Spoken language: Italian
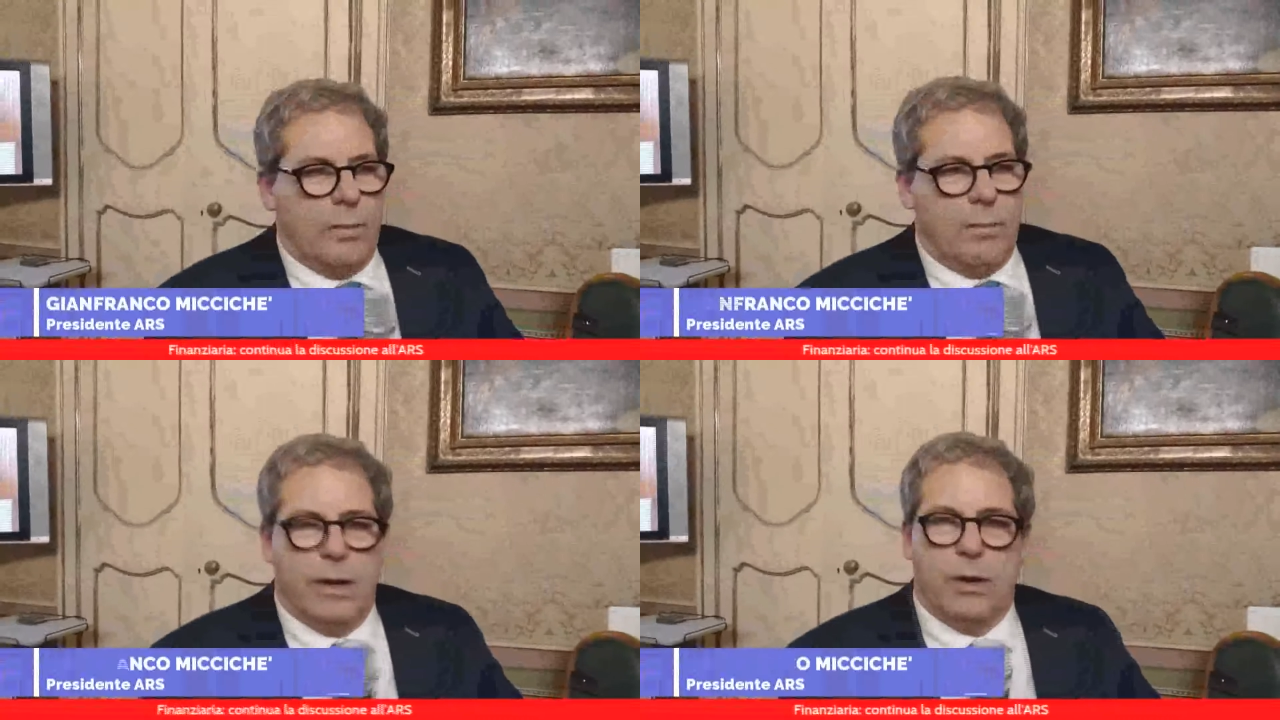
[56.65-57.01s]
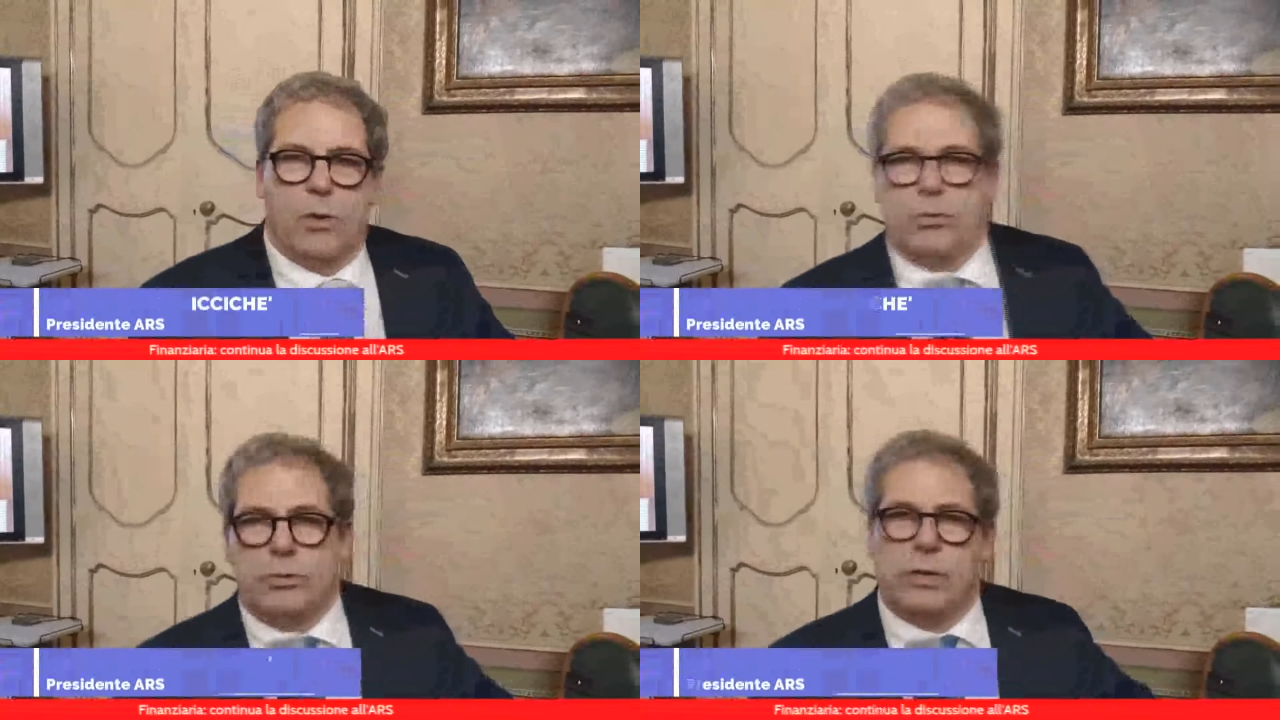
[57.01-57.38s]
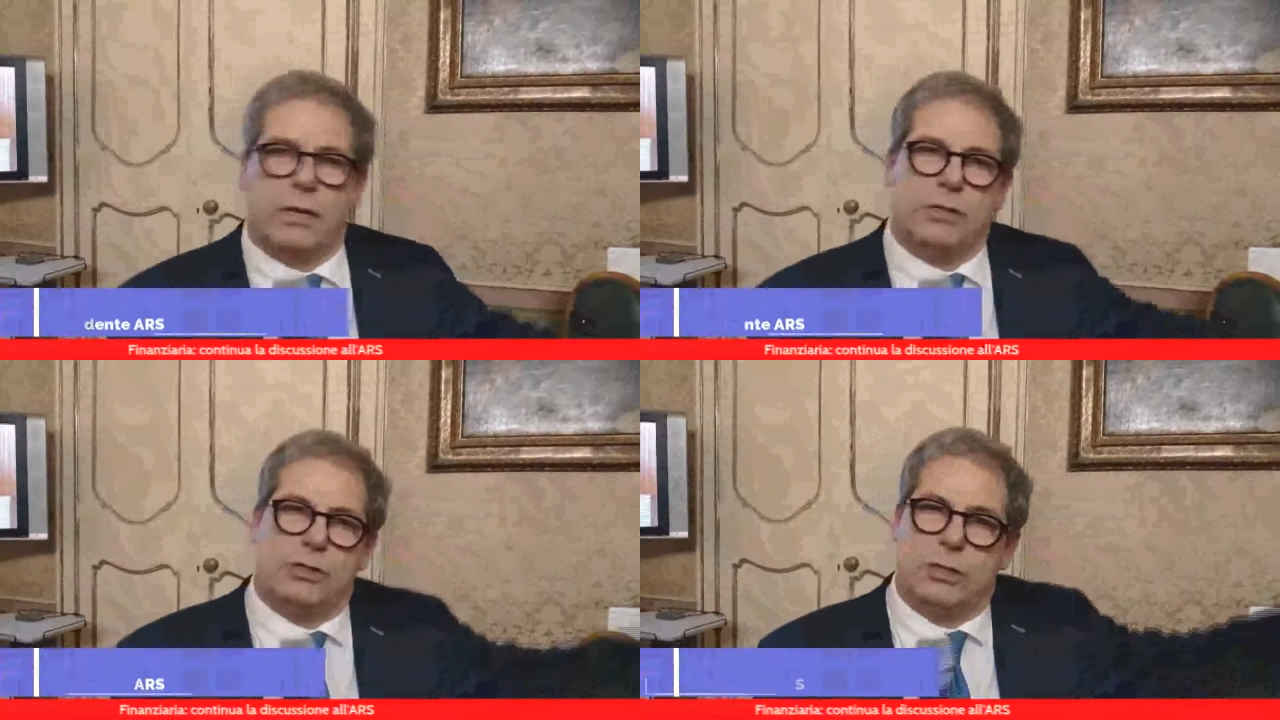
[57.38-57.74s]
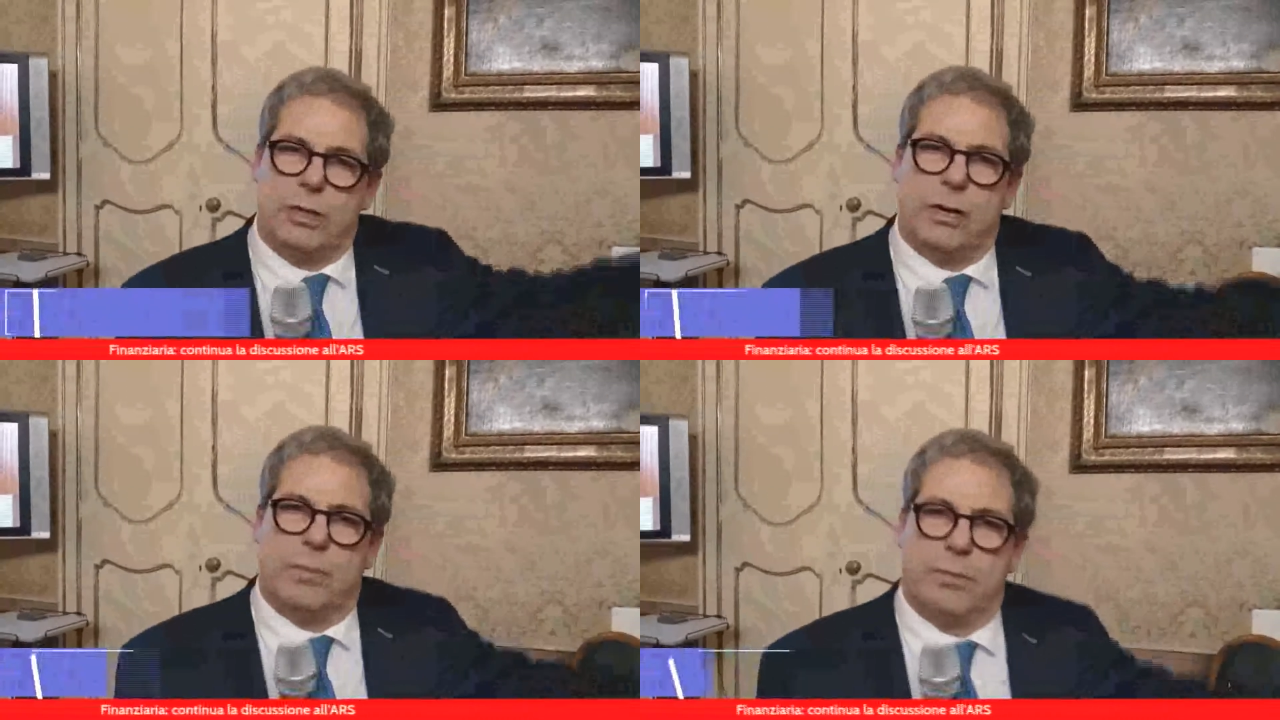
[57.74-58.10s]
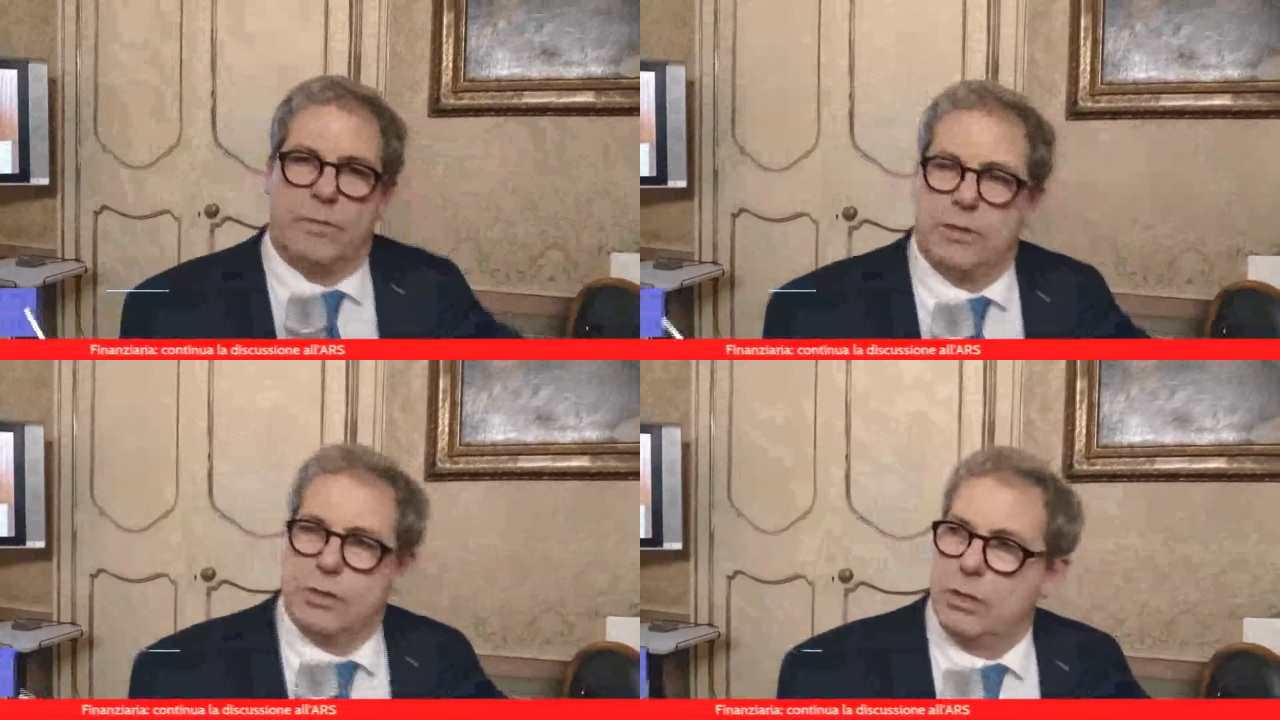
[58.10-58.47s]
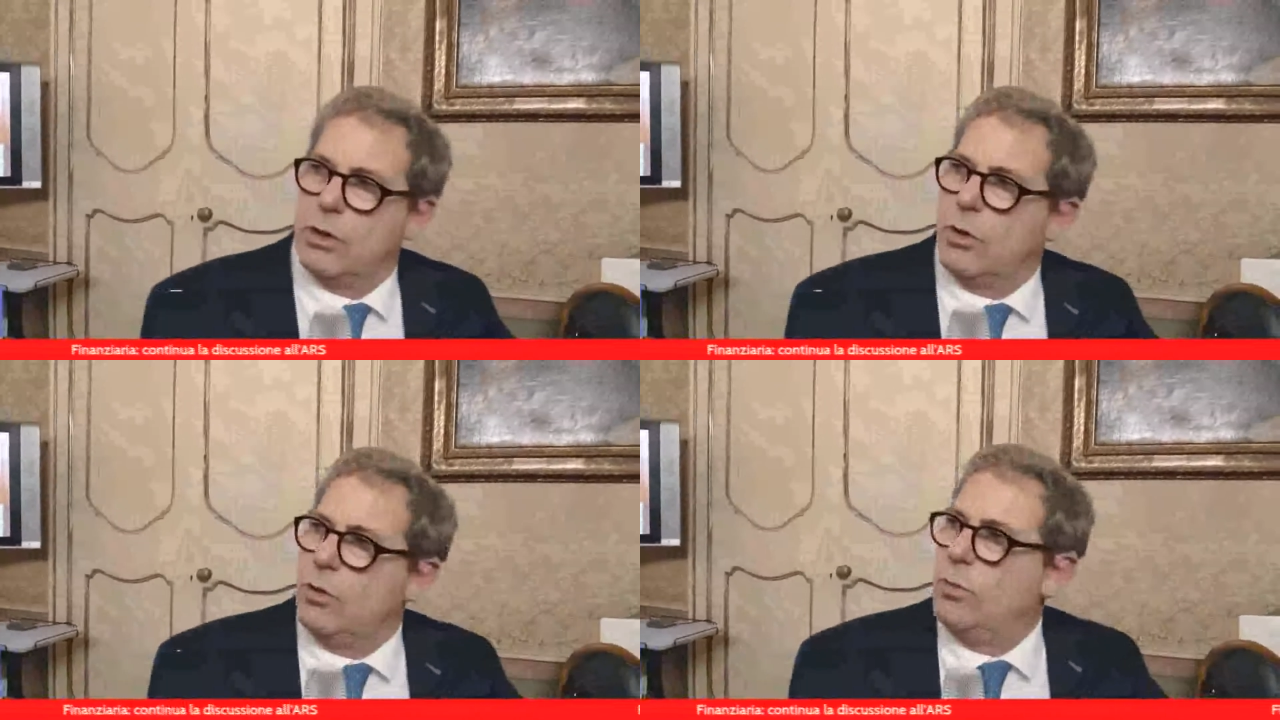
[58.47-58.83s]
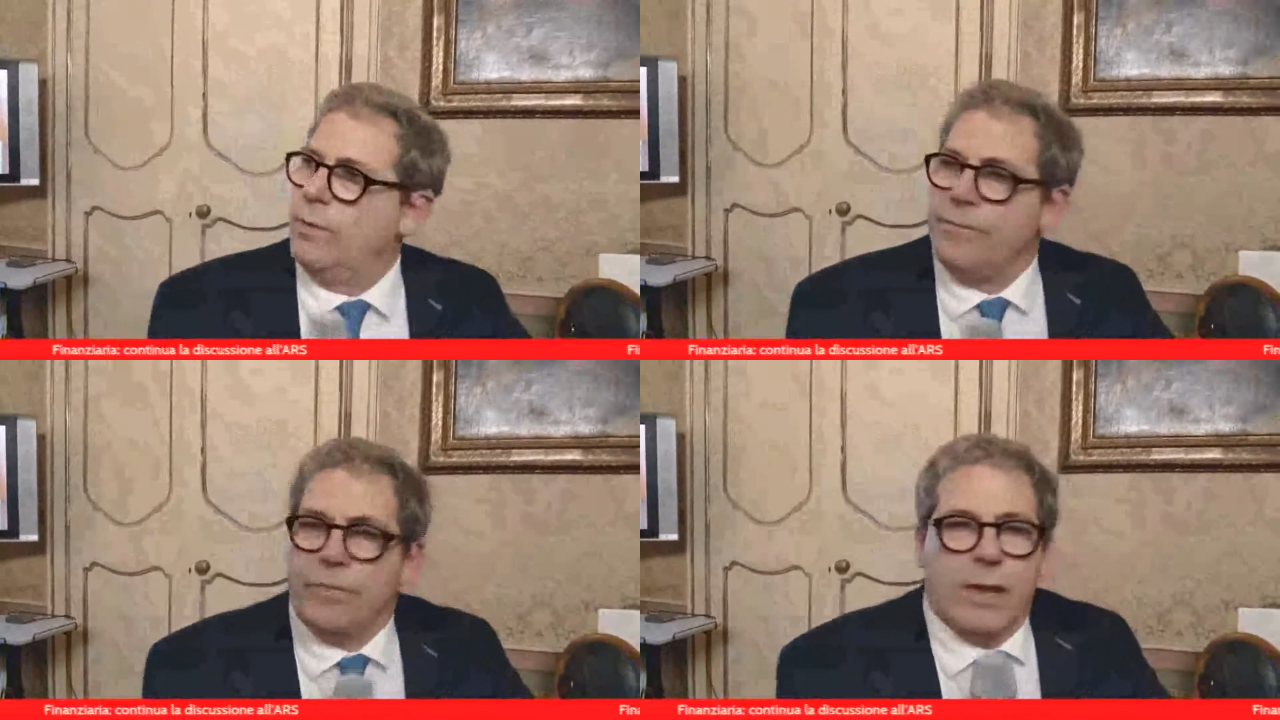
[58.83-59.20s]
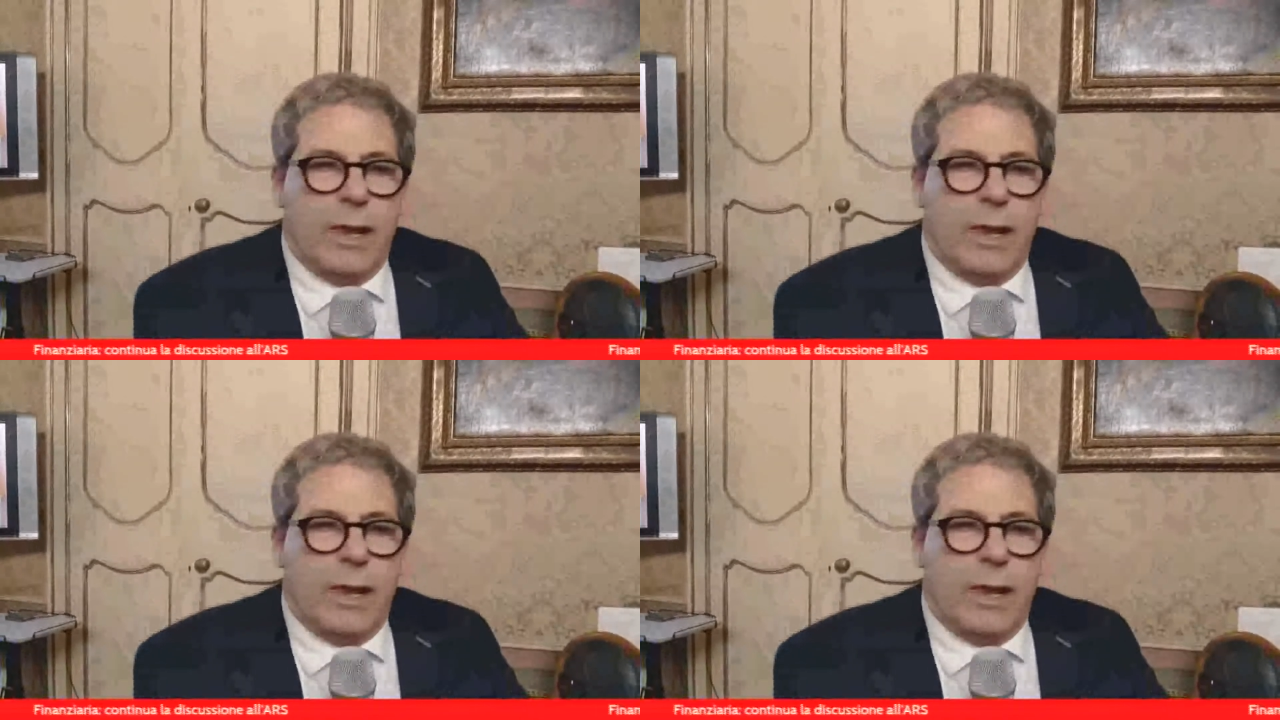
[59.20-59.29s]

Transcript: meno contagi della provincia di Como